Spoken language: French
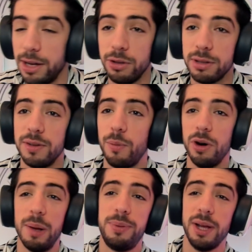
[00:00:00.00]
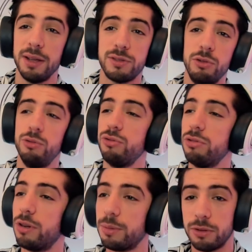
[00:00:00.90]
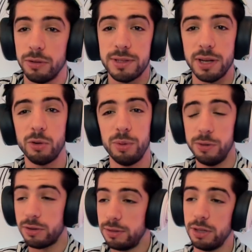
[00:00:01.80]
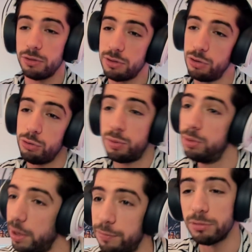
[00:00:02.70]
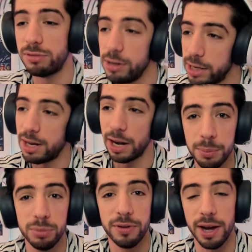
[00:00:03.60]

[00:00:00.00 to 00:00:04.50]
Tryharder, c'est vraiment la pire insulte du jeu, parce qu'en fait, c'est un compliment. C'est-à-dire que l'as juste défoncé et qu'il a rien pu